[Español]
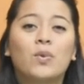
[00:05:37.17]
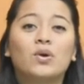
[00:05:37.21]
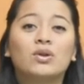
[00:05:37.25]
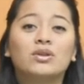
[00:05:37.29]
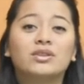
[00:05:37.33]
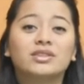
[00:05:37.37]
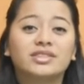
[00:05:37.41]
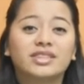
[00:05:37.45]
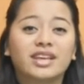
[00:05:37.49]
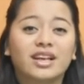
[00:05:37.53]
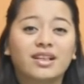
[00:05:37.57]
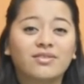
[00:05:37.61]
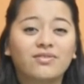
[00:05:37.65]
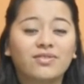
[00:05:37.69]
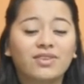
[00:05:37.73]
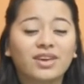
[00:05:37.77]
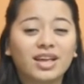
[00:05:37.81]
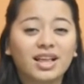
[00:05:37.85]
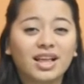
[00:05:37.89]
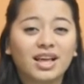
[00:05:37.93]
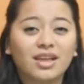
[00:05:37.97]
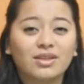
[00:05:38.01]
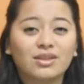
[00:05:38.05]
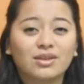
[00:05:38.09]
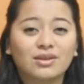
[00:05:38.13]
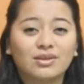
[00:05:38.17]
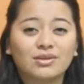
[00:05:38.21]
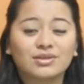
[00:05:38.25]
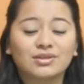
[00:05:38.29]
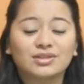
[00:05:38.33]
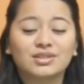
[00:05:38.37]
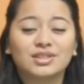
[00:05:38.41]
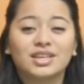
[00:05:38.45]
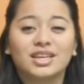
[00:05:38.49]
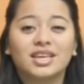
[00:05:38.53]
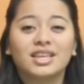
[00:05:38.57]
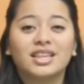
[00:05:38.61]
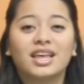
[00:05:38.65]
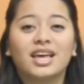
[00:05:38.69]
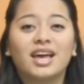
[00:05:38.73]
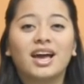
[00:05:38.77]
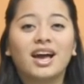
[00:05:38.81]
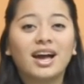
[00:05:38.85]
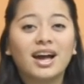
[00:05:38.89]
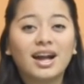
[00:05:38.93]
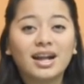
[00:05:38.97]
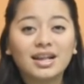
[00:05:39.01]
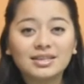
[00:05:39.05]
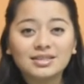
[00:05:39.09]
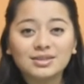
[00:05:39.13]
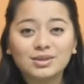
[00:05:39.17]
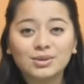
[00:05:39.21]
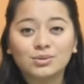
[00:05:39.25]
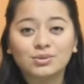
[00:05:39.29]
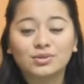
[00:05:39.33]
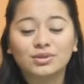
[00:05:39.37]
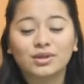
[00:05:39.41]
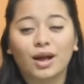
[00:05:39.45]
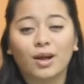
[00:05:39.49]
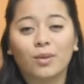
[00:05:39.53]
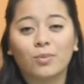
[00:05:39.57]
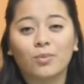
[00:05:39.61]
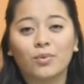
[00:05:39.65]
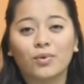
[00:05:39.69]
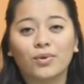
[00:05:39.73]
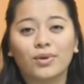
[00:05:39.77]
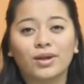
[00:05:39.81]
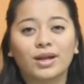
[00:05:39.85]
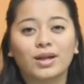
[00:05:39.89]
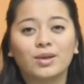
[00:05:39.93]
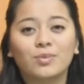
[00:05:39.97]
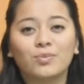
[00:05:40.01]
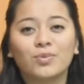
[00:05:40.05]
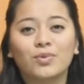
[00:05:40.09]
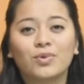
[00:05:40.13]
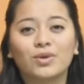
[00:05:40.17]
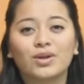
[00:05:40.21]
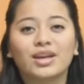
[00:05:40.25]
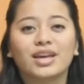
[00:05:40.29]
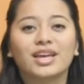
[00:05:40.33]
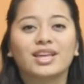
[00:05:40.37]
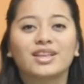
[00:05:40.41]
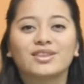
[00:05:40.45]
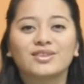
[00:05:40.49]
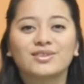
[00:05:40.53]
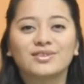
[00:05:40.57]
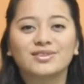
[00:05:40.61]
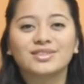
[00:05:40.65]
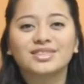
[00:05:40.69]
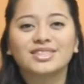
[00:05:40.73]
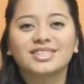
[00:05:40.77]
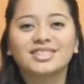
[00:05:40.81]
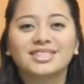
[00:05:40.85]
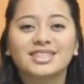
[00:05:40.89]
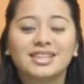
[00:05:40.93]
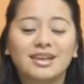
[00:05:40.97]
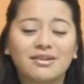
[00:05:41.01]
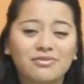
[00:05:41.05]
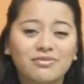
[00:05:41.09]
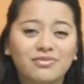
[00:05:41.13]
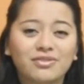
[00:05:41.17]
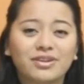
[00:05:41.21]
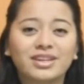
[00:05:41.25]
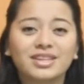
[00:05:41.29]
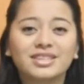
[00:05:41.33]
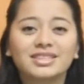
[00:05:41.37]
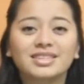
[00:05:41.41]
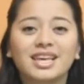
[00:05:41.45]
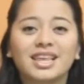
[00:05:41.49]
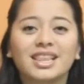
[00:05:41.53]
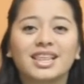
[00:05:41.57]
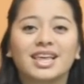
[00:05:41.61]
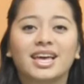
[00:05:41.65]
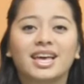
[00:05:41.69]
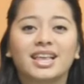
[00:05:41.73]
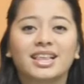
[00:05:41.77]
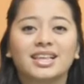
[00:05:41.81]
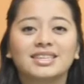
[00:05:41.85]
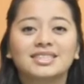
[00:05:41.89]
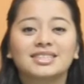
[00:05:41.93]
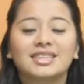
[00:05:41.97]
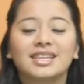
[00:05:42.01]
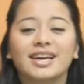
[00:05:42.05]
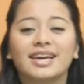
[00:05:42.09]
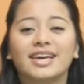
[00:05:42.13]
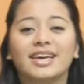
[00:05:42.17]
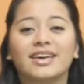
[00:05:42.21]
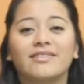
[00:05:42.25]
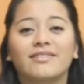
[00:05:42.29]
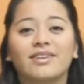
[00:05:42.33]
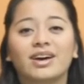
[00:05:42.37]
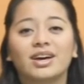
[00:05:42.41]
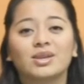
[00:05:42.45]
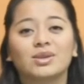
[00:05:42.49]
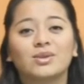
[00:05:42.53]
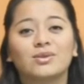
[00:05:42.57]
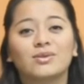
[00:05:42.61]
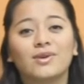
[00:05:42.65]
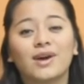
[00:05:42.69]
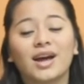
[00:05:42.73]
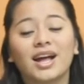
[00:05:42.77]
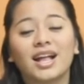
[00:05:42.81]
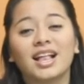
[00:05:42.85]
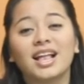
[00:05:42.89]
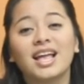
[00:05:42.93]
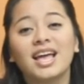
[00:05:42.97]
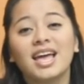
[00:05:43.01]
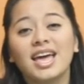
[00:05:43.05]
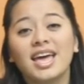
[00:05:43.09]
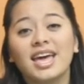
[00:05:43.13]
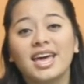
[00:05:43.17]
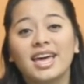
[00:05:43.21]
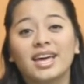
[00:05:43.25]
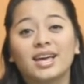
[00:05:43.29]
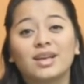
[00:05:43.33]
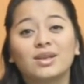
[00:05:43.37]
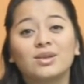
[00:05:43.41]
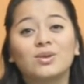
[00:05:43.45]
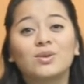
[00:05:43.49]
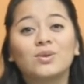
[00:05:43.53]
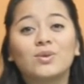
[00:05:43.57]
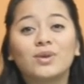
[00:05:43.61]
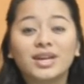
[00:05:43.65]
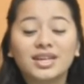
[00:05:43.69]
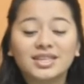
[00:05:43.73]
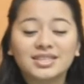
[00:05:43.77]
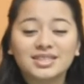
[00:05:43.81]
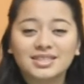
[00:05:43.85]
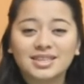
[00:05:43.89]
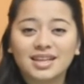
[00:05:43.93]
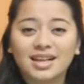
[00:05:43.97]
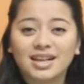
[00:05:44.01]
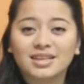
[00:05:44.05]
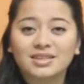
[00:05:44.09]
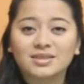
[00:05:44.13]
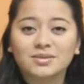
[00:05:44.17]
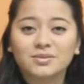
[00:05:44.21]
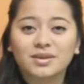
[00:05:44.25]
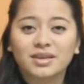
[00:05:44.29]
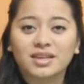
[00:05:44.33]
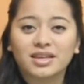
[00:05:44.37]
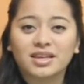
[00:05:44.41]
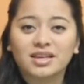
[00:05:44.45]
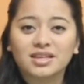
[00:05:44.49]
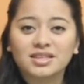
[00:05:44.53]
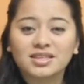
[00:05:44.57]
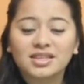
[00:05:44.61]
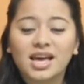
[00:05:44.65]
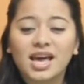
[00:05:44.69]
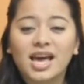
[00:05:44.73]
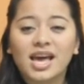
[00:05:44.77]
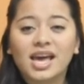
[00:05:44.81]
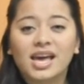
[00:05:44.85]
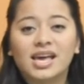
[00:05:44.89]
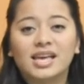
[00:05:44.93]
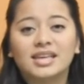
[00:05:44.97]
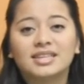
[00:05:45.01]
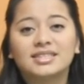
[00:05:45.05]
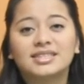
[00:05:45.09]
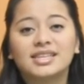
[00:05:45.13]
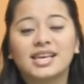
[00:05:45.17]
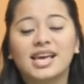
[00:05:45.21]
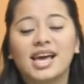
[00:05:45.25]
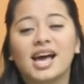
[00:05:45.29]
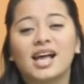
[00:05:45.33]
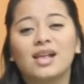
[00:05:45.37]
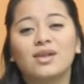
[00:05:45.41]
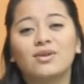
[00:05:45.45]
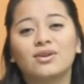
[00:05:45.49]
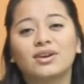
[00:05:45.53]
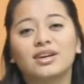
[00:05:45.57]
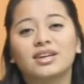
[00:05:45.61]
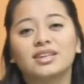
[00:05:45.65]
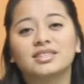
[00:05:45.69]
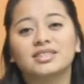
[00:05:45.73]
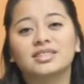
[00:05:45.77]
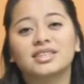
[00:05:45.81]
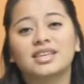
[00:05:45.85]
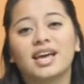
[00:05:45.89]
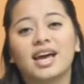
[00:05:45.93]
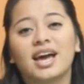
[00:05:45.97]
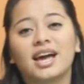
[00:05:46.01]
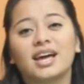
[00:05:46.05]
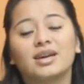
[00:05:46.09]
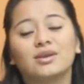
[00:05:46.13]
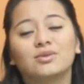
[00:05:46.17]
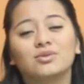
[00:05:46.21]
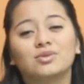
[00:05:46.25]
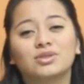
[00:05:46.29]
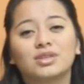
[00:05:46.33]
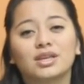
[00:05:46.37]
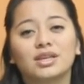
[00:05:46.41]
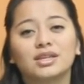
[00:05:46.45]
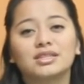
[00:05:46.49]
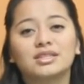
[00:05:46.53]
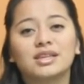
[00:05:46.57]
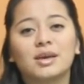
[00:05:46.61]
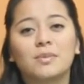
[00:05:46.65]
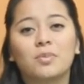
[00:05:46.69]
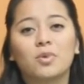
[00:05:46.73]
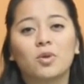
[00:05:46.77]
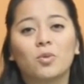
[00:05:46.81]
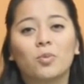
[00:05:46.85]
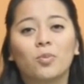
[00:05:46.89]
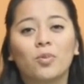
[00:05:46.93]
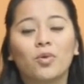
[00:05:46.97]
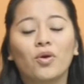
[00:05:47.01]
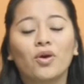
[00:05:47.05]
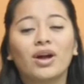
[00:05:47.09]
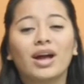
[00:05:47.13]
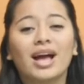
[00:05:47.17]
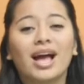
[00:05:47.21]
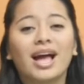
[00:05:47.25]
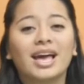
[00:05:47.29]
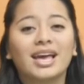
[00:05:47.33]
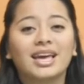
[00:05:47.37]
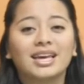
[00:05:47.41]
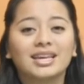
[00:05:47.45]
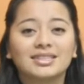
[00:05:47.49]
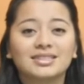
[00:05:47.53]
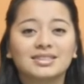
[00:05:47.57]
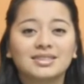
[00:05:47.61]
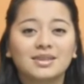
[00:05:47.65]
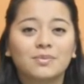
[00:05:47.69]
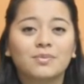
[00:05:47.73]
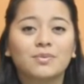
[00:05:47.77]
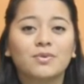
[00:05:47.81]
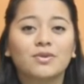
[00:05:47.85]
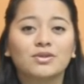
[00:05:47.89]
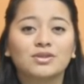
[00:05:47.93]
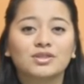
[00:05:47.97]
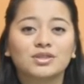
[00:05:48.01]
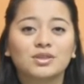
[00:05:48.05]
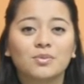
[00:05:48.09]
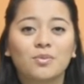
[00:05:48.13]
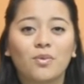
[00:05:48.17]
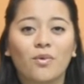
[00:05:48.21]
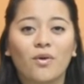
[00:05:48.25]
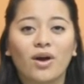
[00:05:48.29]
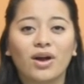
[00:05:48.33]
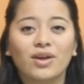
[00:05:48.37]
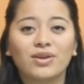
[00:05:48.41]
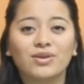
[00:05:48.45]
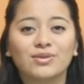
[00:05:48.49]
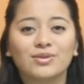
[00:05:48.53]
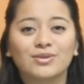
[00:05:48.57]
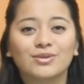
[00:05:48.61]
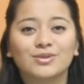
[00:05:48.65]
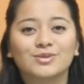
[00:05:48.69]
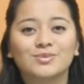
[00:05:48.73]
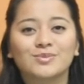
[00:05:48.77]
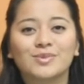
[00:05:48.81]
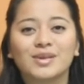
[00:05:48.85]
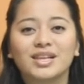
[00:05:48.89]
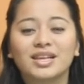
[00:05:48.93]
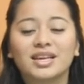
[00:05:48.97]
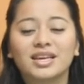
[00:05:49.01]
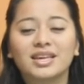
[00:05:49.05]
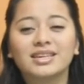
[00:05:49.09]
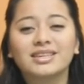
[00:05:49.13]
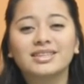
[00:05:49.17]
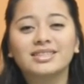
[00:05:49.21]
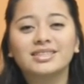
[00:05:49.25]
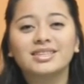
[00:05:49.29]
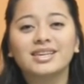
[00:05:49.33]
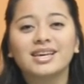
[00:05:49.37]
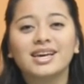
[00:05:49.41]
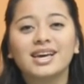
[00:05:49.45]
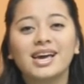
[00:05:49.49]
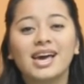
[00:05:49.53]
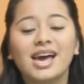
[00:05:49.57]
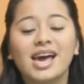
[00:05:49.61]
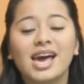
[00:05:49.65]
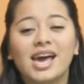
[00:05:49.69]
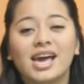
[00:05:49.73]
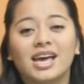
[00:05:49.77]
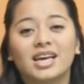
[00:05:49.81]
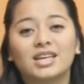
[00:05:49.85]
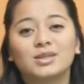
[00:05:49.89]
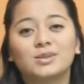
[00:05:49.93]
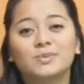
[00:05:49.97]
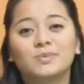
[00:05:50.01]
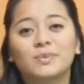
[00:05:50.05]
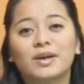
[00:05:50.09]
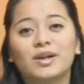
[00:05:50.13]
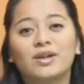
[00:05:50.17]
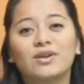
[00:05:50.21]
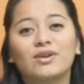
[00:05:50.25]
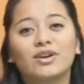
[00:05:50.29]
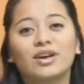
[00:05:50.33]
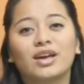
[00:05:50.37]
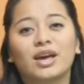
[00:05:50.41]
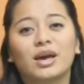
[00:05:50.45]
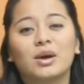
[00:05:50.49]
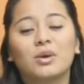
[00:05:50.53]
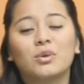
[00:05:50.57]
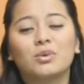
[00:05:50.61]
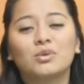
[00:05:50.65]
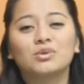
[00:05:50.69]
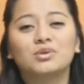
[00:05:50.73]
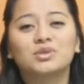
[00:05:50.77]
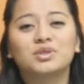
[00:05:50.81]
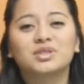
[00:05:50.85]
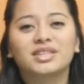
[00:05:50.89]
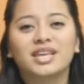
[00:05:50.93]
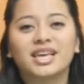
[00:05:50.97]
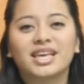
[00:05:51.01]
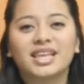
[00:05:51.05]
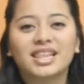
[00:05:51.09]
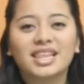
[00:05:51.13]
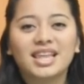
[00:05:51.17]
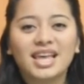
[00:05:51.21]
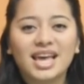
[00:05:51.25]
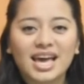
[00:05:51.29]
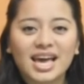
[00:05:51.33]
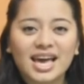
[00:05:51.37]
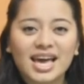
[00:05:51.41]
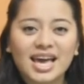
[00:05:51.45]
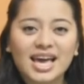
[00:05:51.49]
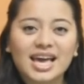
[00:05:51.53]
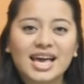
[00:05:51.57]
por servir a Dios y dejarse usar por Él, porque entonces la fuerza de Él es la que va a actuar en nuestras vidas. Sea lo que sea que usted se proponga este próximo año 2015, espero que usted